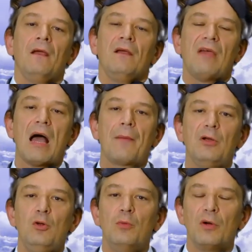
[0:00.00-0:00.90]
Wir haben
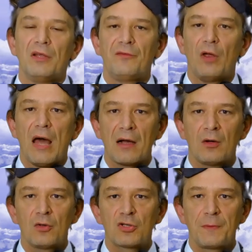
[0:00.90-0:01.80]
Übungen für
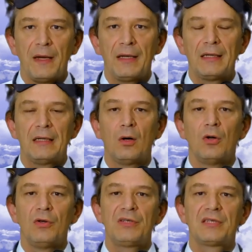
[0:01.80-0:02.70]
Lagerungsschwindel
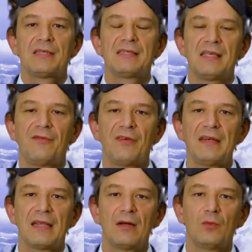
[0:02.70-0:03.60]
und Sie
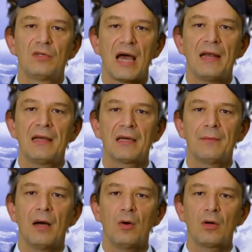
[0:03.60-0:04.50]
finden unter anderem
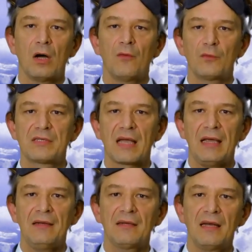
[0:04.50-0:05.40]
auch auf unserer
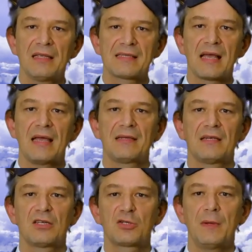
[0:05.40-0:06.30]

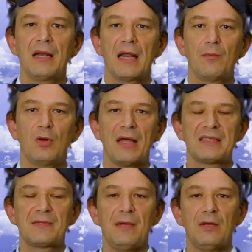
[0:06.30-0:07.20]
Internetseite
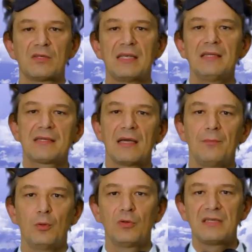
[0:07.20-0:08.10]

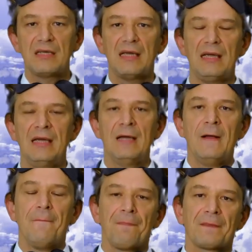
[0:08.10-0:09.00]
schwindelambulanz-sinsheim.de
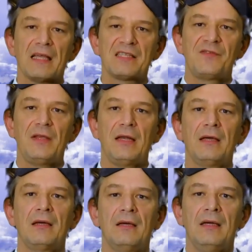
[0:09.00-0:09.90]
ganz viele